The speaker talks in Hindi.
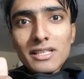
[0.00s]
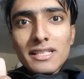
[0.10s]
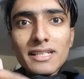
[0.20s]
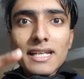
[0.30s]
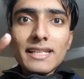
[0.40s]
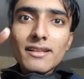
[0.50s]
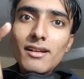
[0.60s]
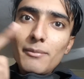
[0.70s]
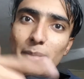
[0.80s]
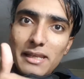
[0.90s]
ठीक है या
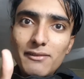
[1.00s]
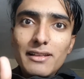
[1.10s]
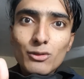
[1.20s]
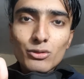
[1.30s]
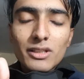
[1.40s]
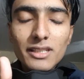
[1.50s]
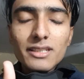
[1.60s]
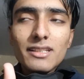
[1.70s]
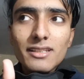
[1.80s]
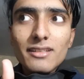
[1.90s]
पहले वाली लुक ठीक
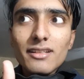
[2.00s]
थी